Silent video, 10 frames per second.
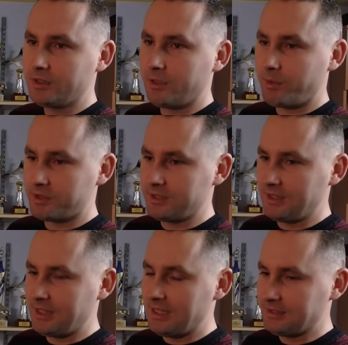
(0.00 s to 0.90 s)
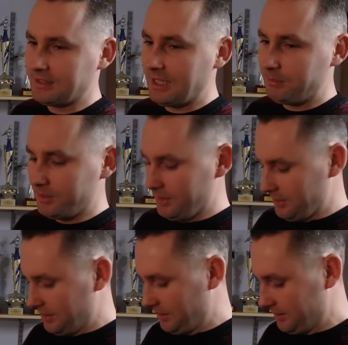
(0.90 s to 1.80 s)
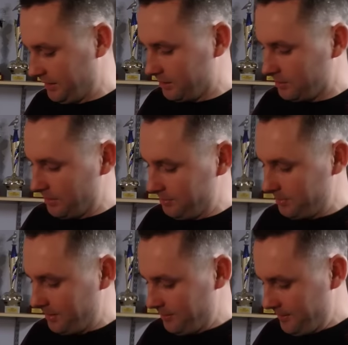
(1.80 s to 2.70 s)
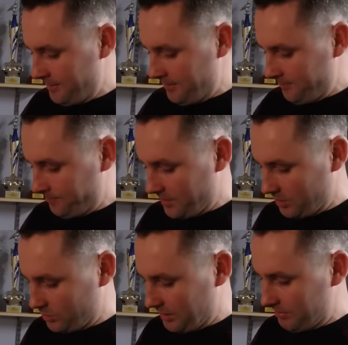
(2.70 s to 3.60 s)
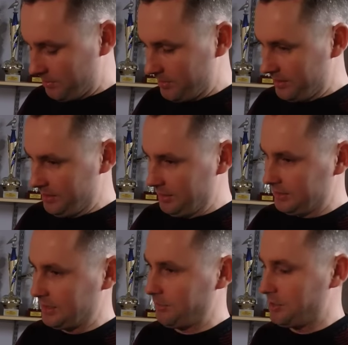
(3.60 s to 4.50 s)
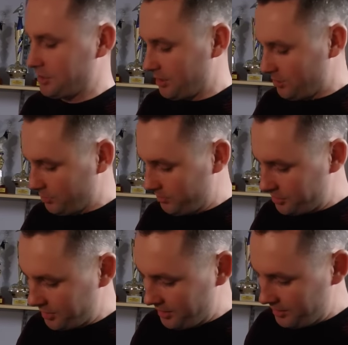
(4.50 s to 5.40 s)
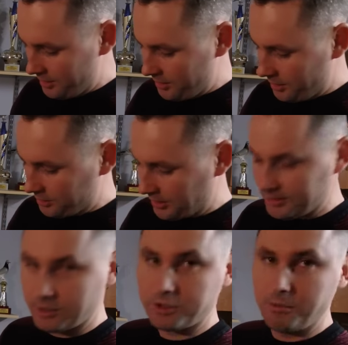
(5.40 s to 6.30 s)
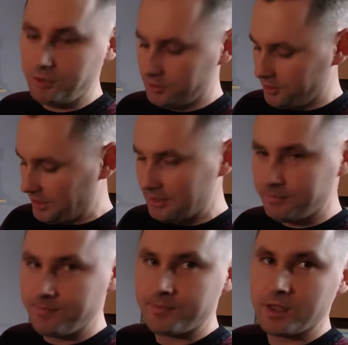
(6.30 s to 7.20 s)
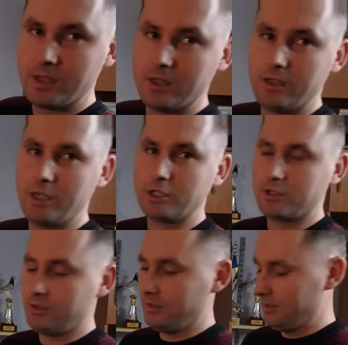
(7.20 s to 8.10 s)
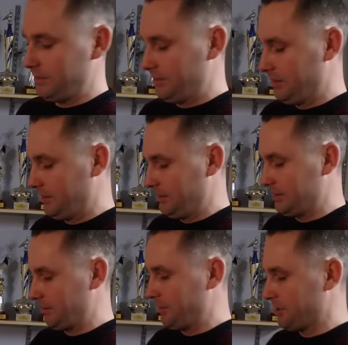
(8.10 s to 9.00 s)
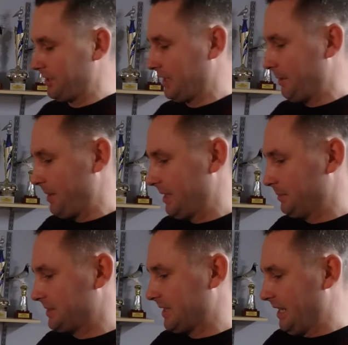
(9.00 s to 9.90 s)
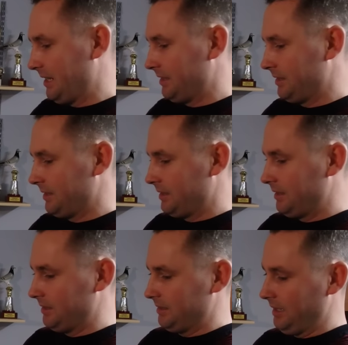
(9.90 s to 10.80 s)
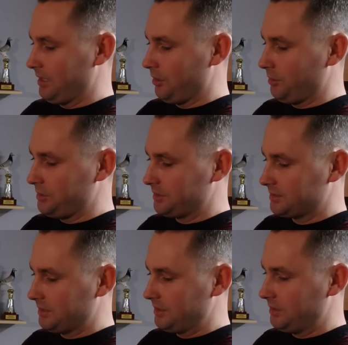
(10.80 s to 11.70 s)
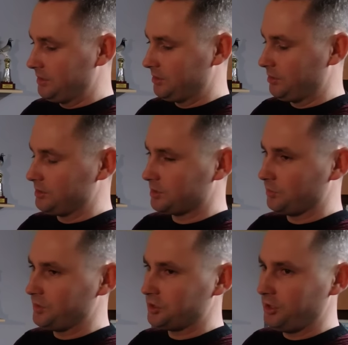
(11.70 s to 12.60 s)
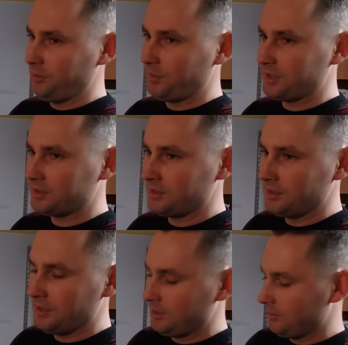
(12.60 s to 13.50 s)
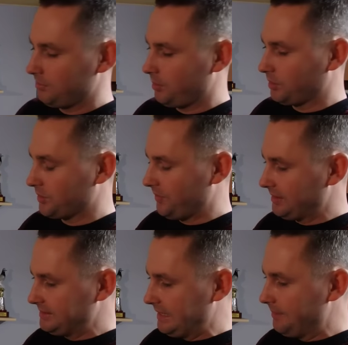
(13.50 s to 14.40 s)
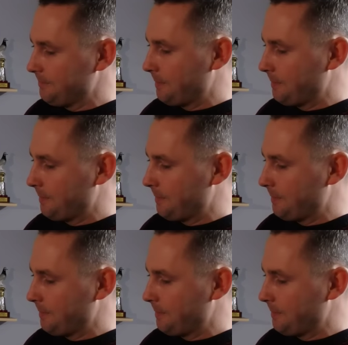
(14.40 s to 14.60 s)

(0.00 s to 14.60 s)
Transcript: 100% Andreasa Drapy z jego gołębi Tutaj mamy samiczkę o numerze 687. Jest to samiczka naklepana pstra. Jej ojciec to jest również inbred Pokerface'a